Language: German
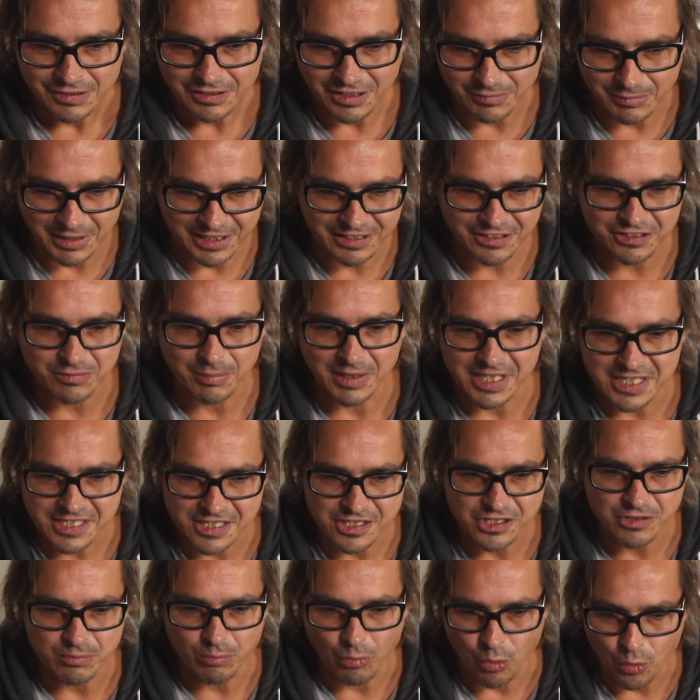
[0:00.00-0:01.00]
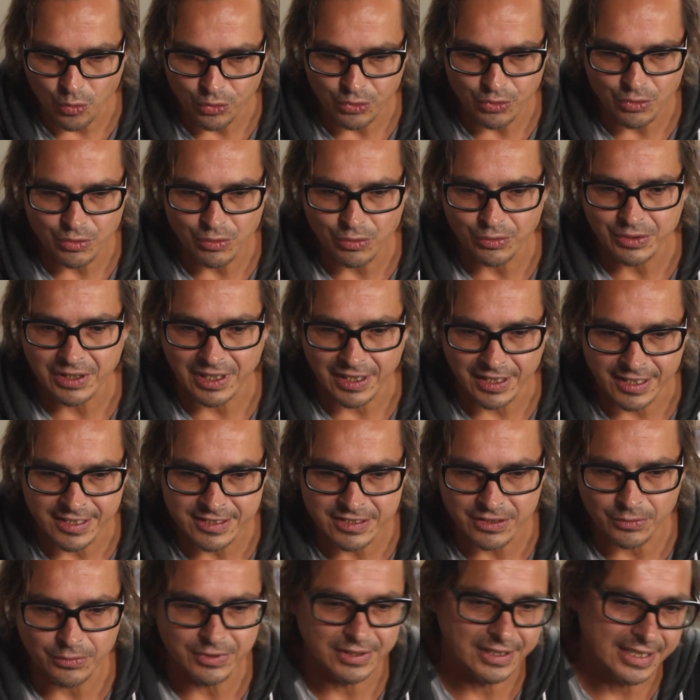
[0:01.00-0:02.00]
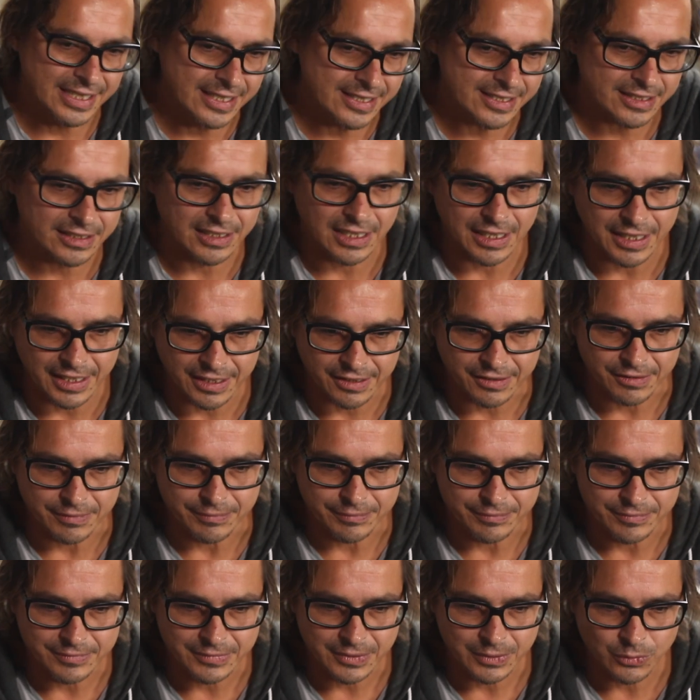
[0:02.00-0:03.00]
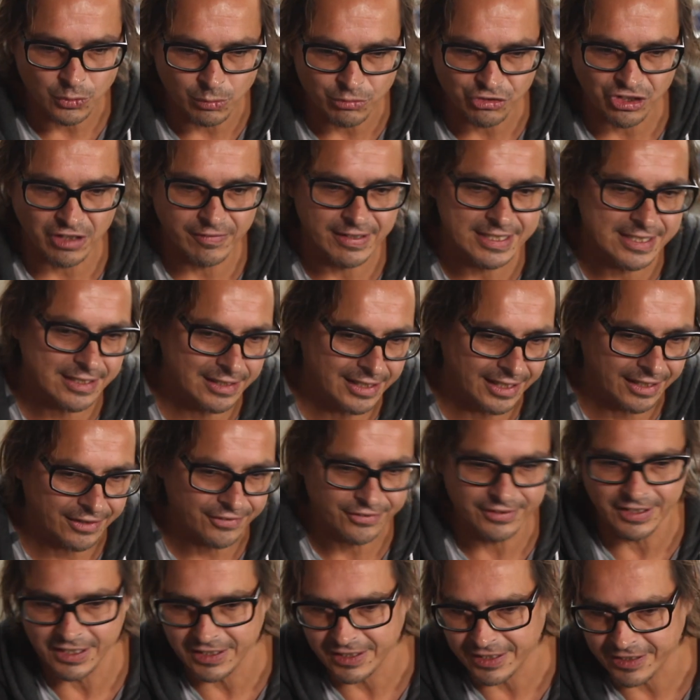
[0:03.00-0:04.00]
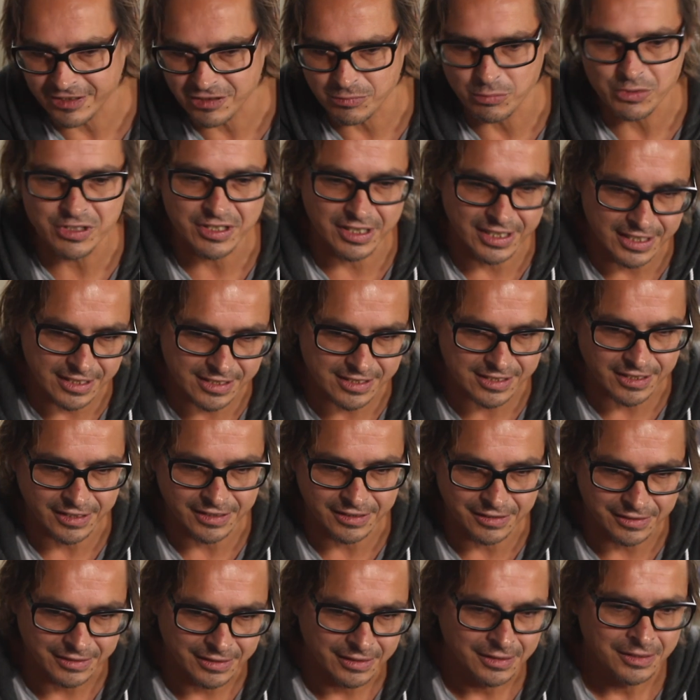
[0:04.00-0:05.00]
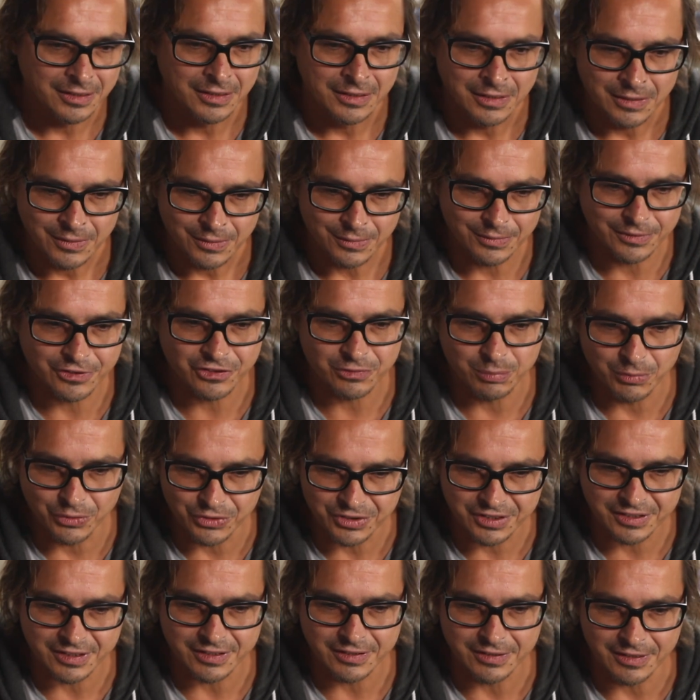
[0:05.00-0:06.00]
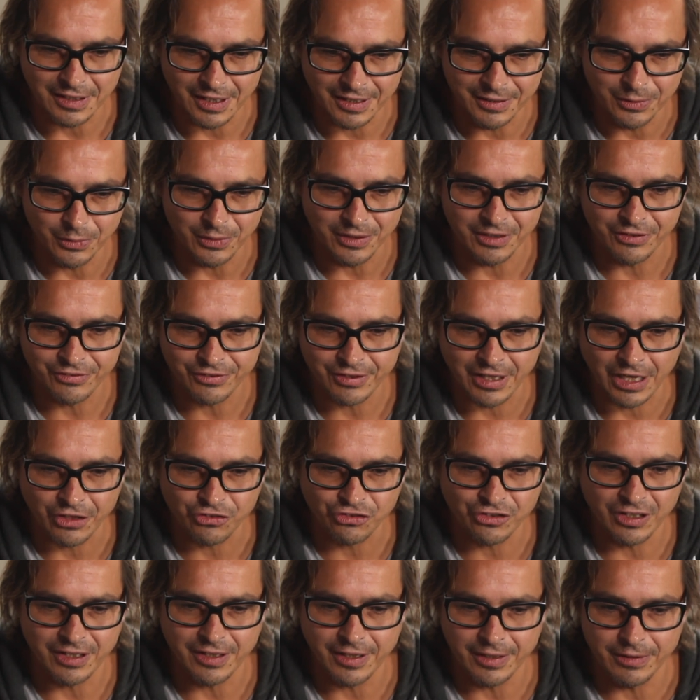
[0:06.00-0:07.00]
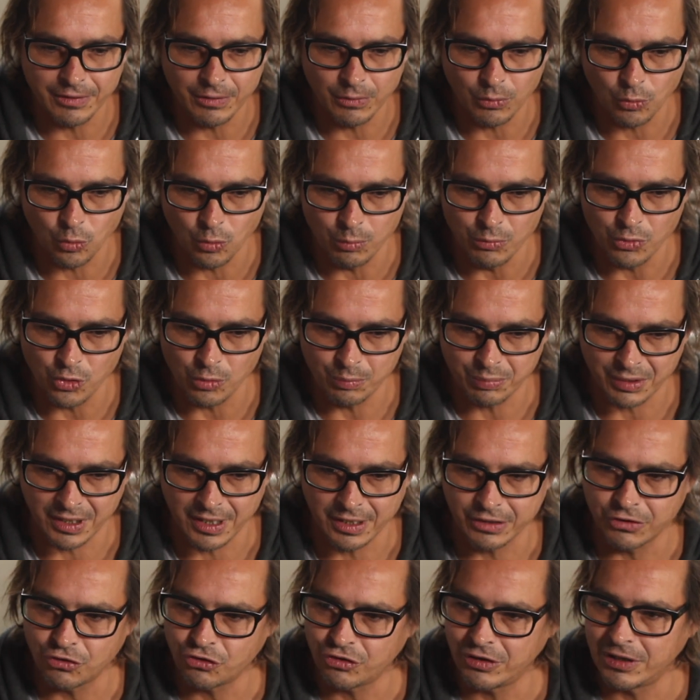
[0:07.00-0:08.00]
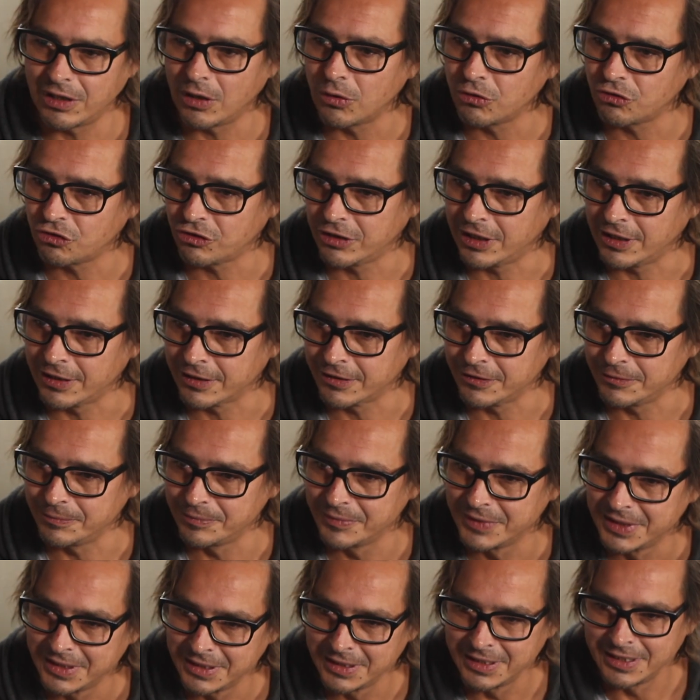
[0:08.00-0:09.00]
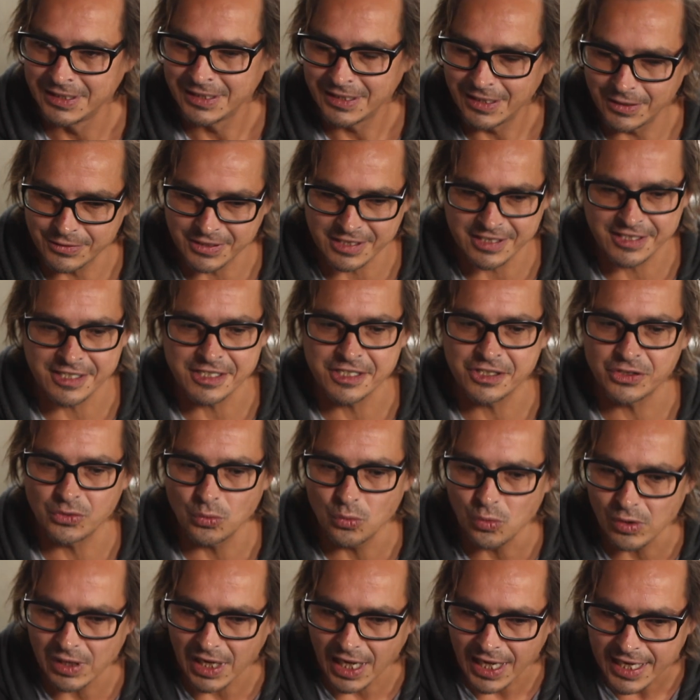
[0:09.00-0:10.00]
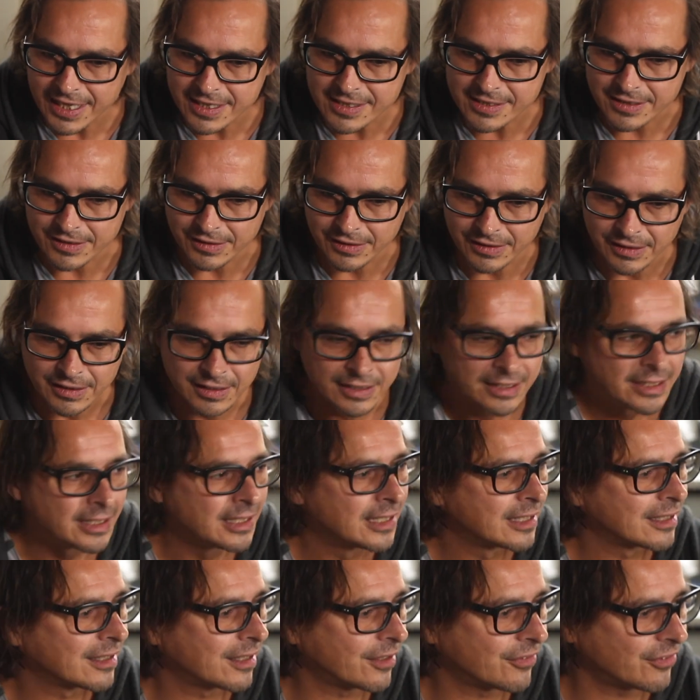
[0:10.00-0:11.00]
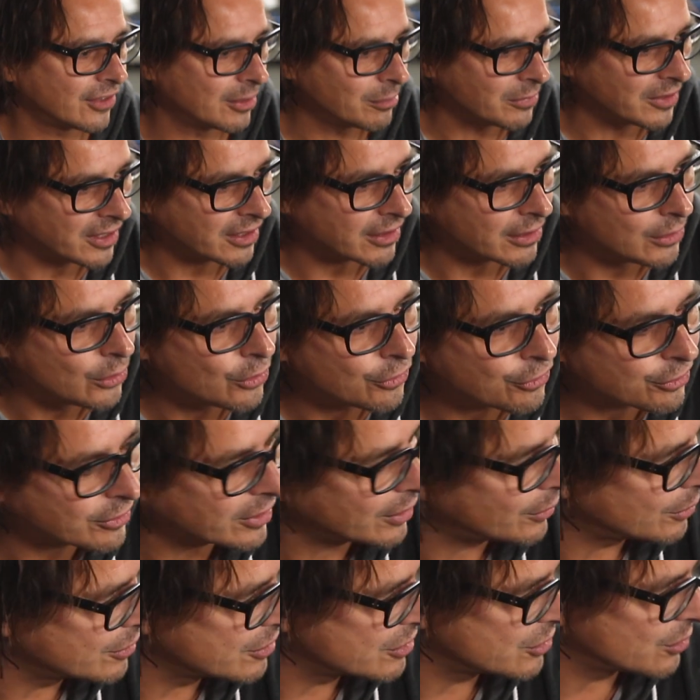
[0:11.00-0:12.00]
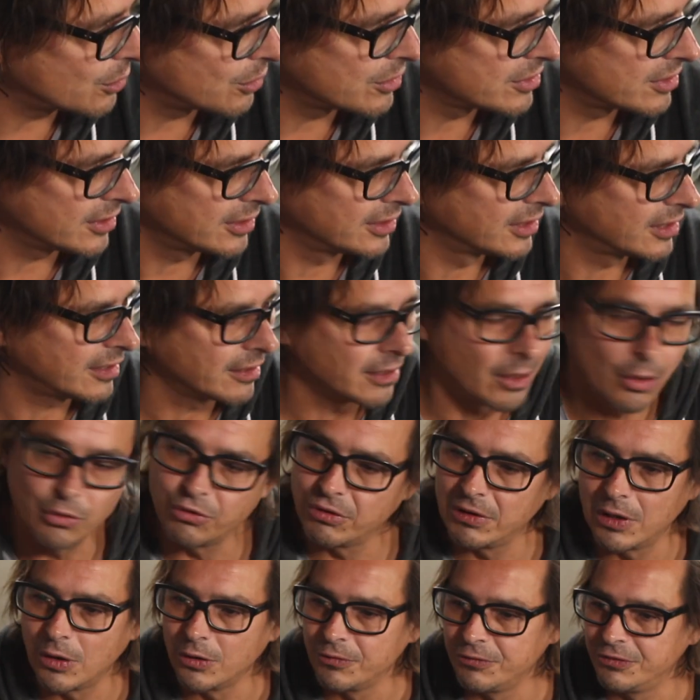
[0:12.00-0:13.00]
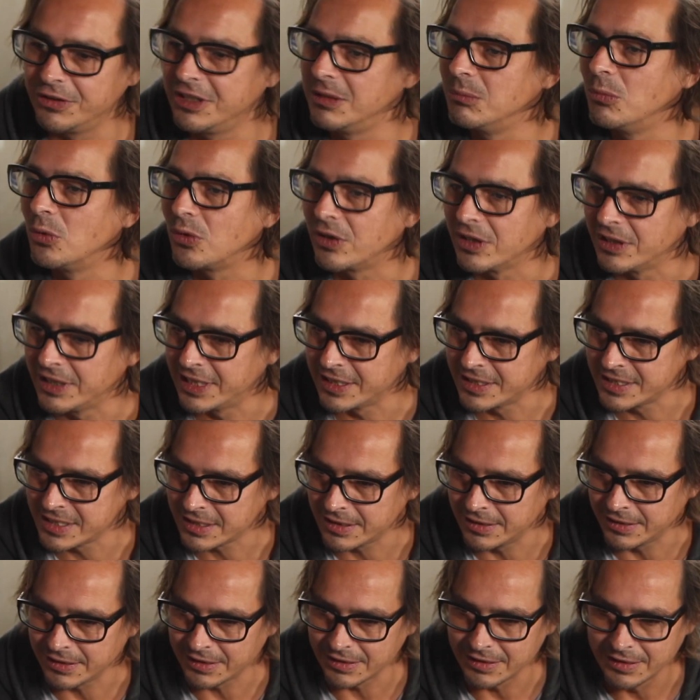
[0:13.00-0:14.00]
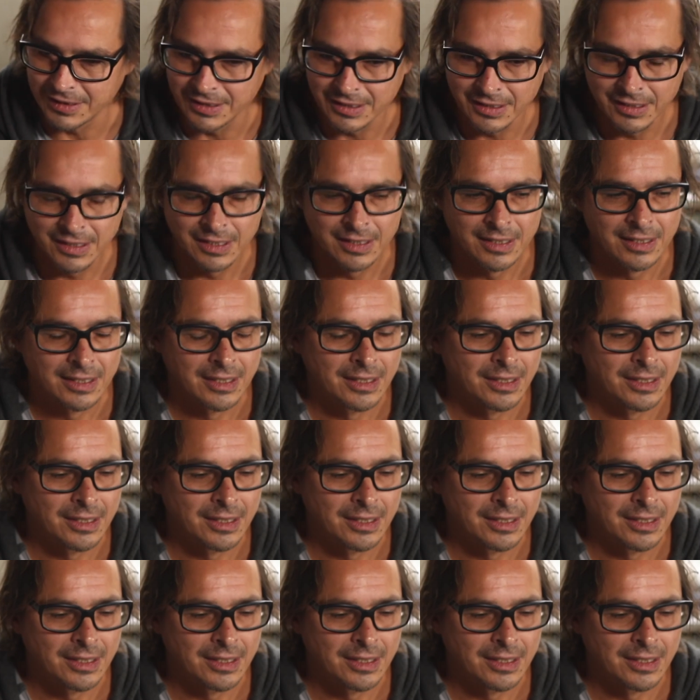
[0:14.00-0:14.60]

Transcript: dann mache ich das meistens Mono und leise und links in der Ecke komischerweise links, nicht rechts, muss links sein. Mhm. Und es muss äh, eine, es herrscht dann eine homöopathische Lautstärke. Also es ist so leise, dass sämtliche Lüfter und so sind genauso laut wie die Mucke letztlich. Okay.